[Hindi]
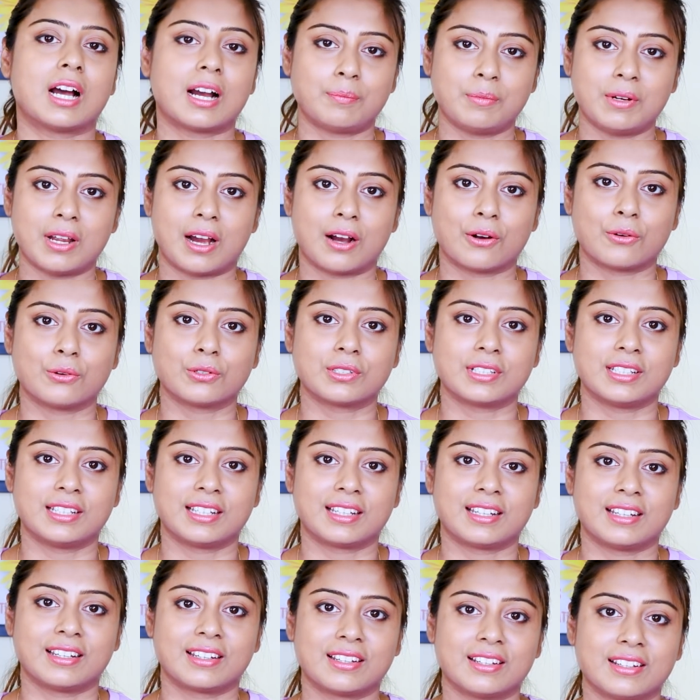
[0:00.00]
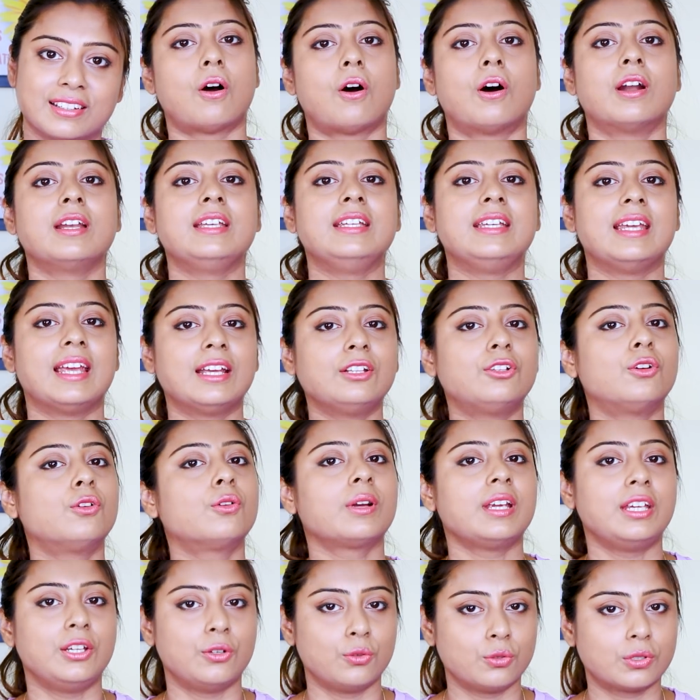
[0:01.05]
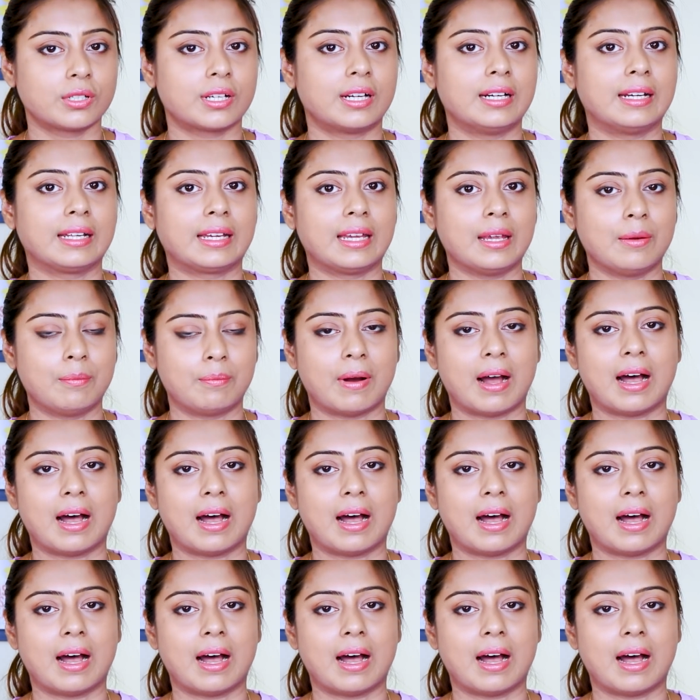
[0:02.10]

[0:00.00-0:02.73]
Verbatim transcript: अपने आँखों से देखेंगे और ये दोनों भी यूज़ करने के